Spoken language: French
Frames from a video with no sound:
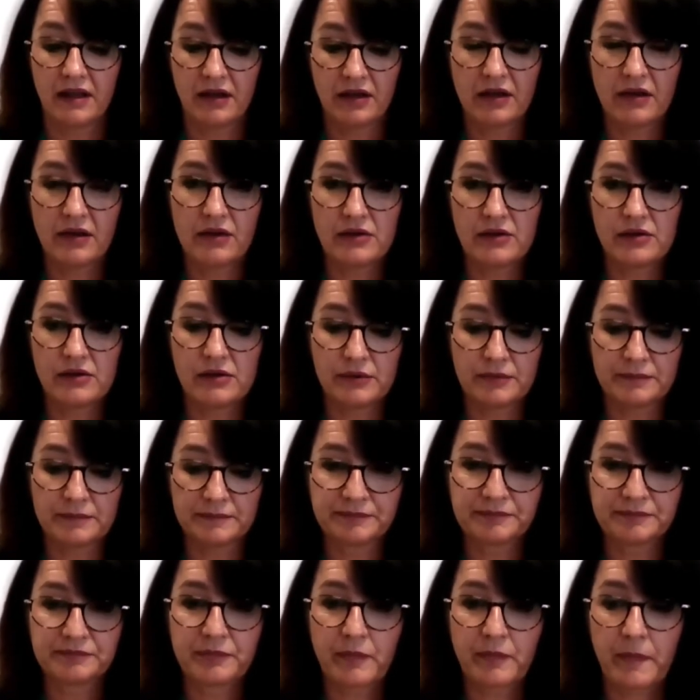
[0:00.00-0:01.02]

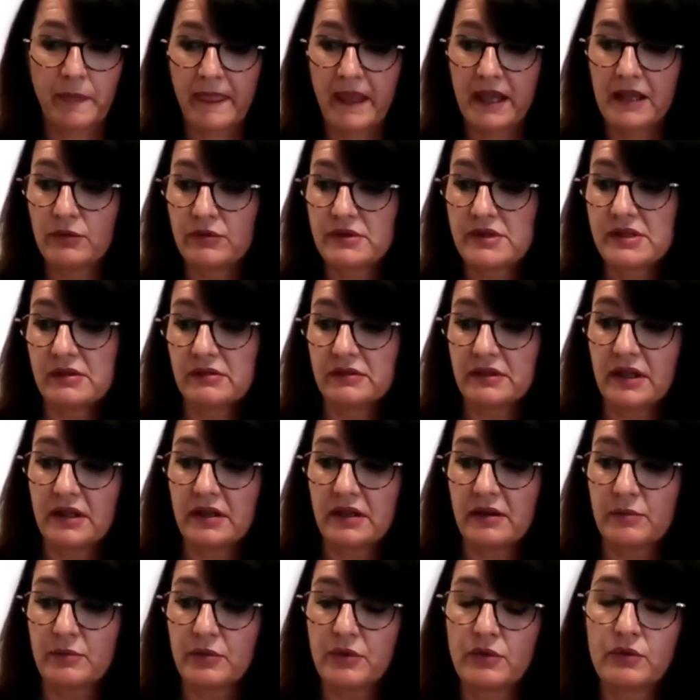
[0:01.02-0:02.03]
Euh, et aussi, on a
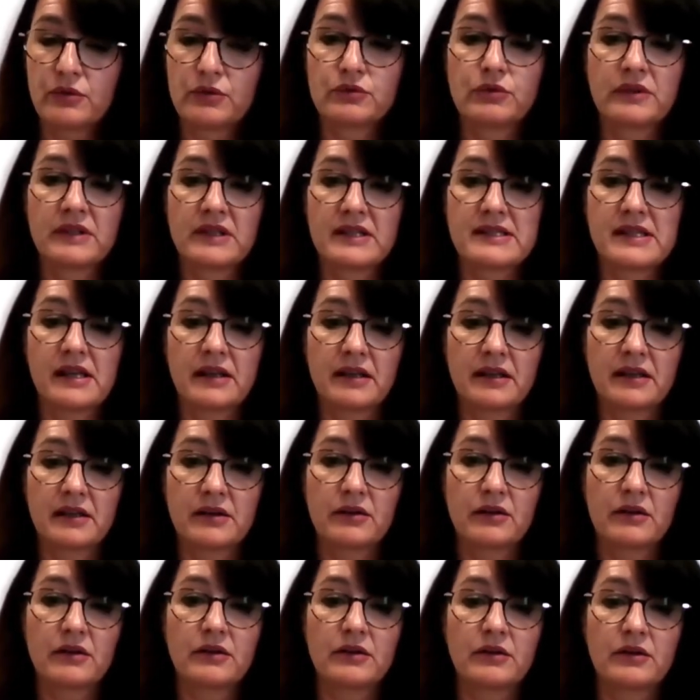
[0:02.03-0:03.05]
un bon retour des
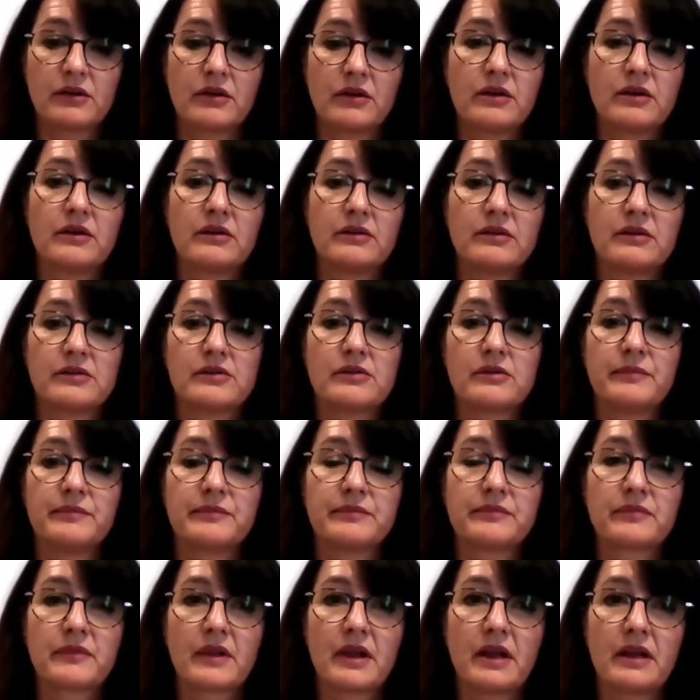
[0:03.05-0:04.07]
acquéreurs. Euh,
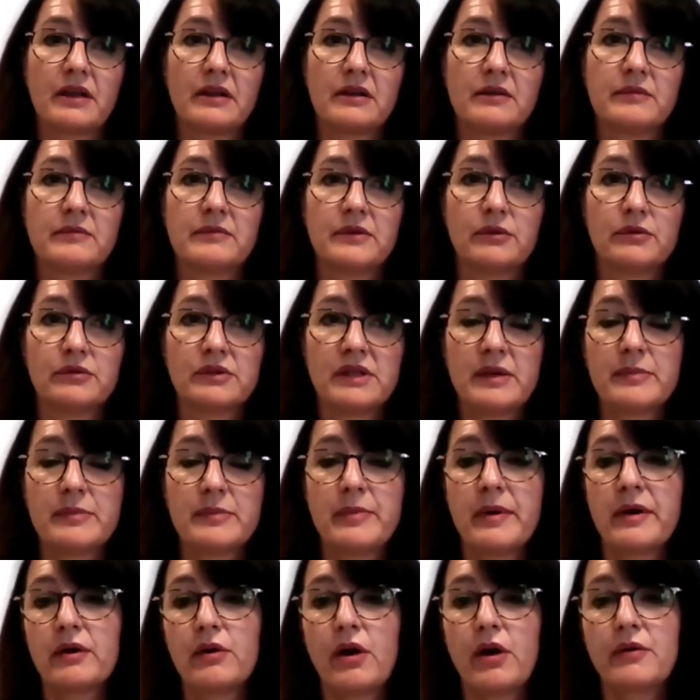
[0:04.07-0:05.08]
au
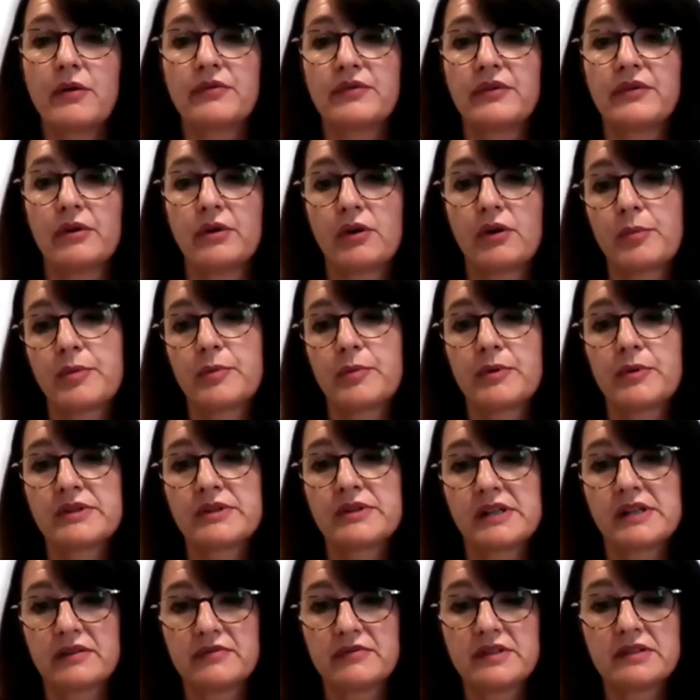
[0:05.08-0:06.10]
départ, on leur, on leur
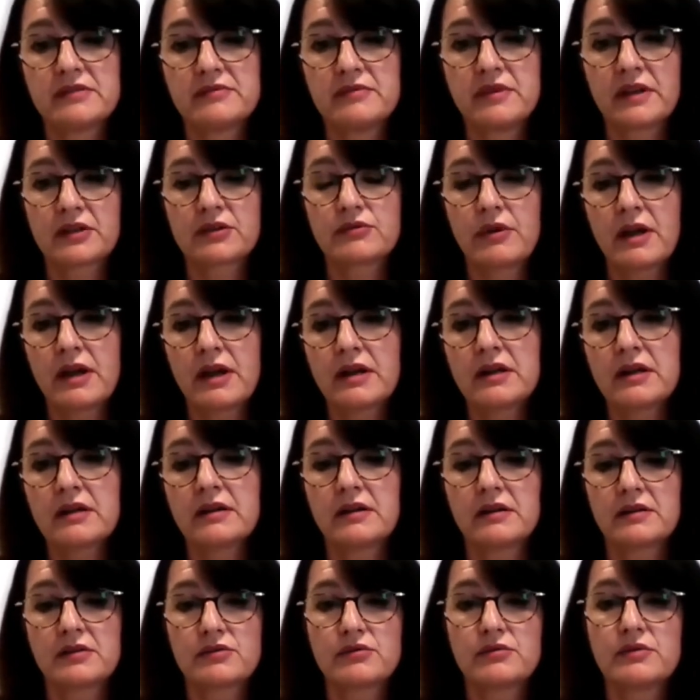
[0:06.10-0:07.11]
propose la visite virtuelle.
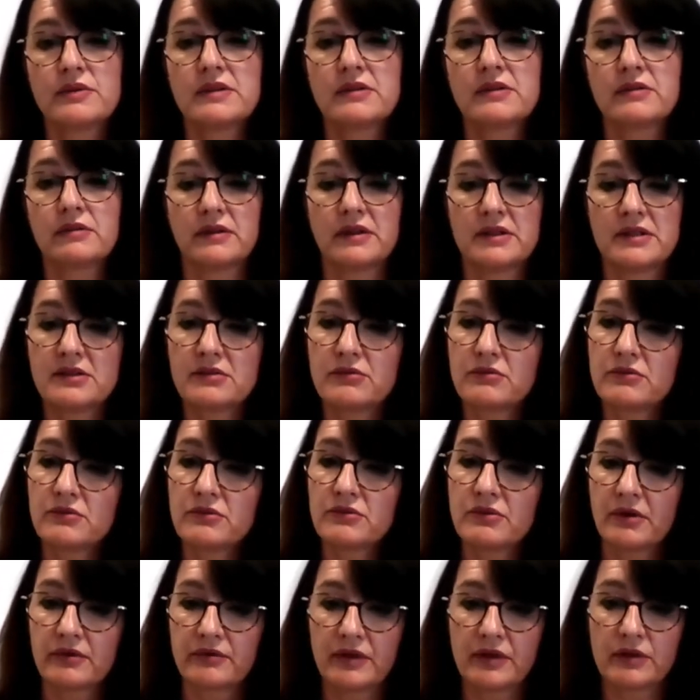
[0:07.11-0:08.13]
Ensuite, on a une
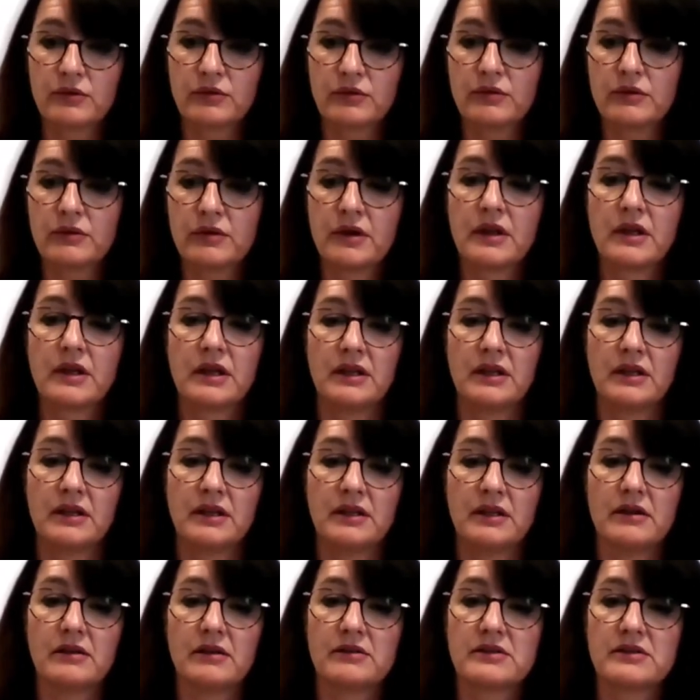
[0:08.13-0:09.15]
discussion avec eux.
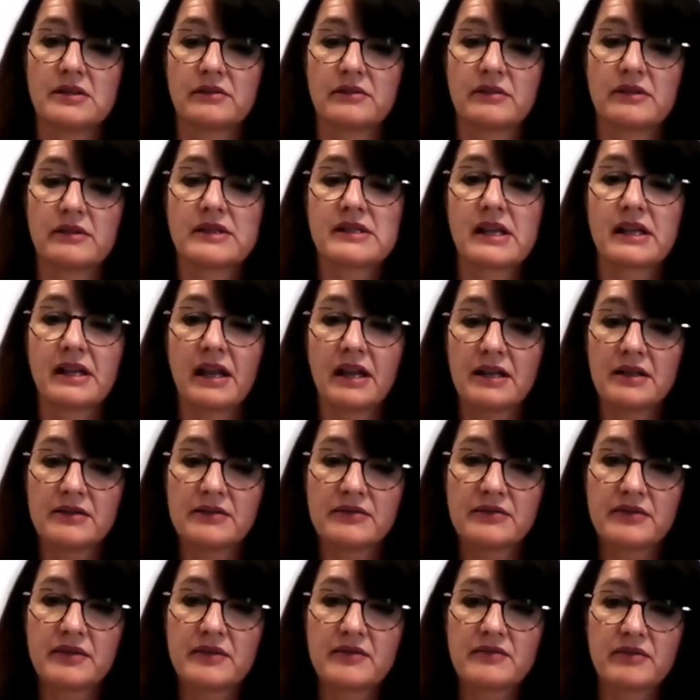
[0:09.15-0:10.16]
Et c'est vrai que ça
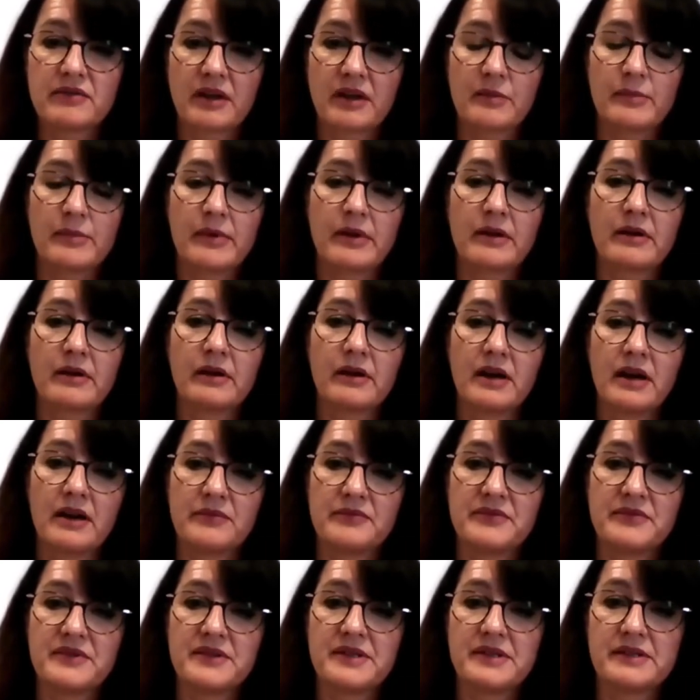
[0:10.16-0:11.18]
qualifie vraiment la
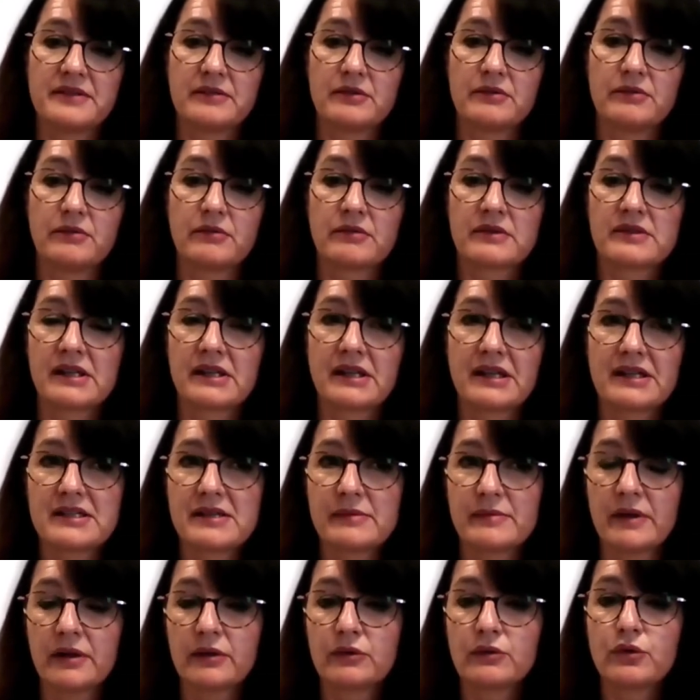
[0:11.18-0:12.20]
visite. Donc, c'est
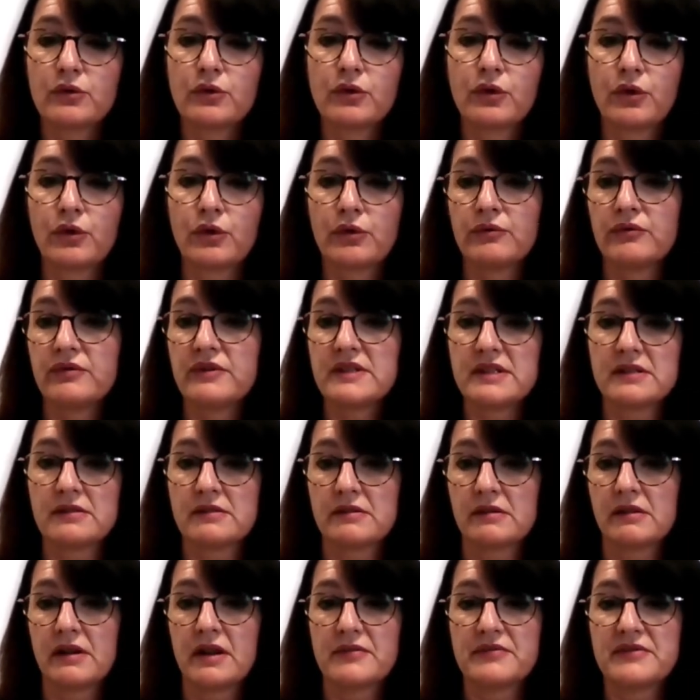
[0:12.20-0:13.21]
quasiment une
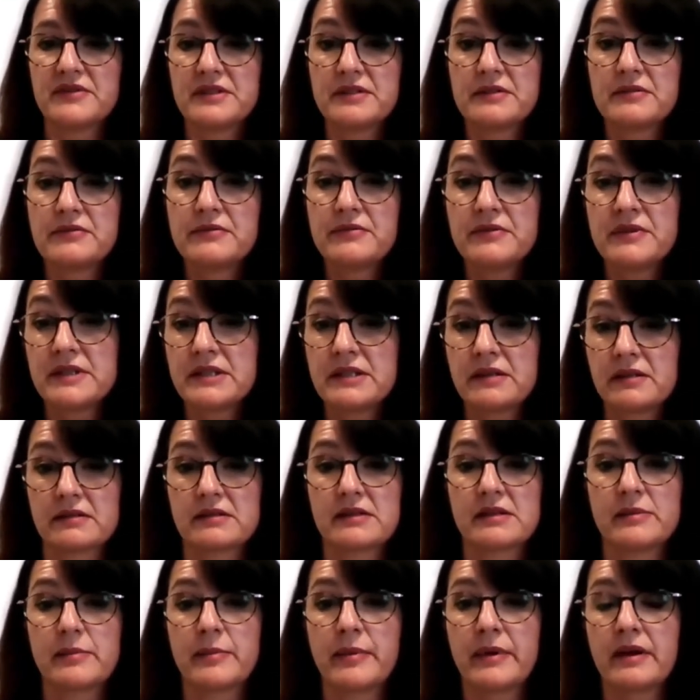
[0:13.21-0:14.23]
revisite, la visite physique.
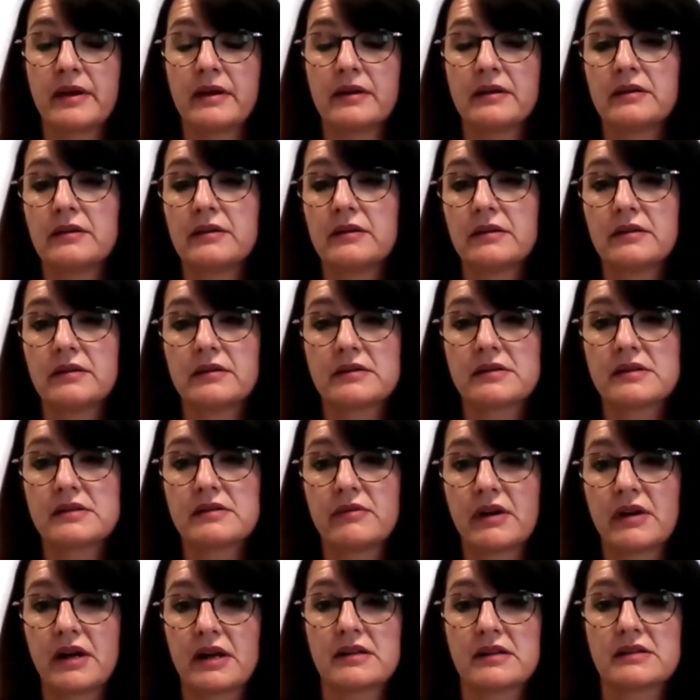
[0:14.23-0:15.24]
C'est pas, euh,
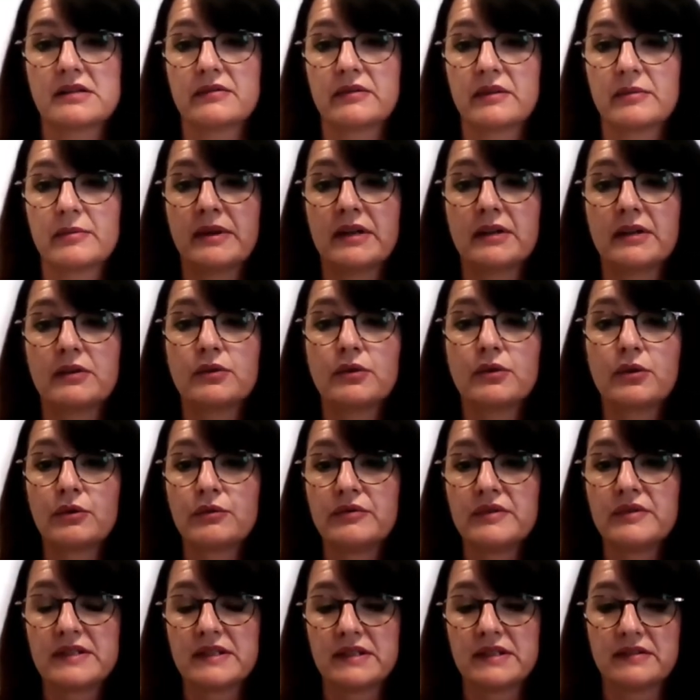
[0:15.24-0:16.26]
voilà, c'est vraiment une
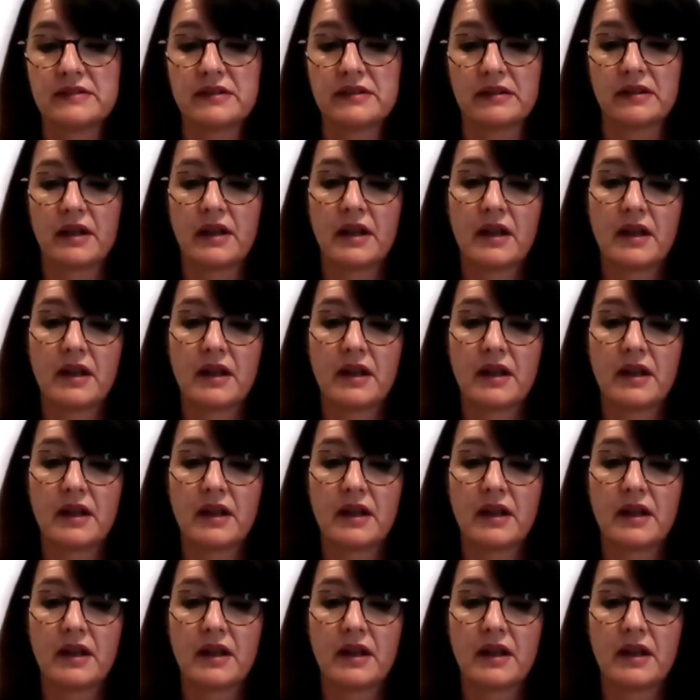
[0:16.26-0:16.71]
revisite.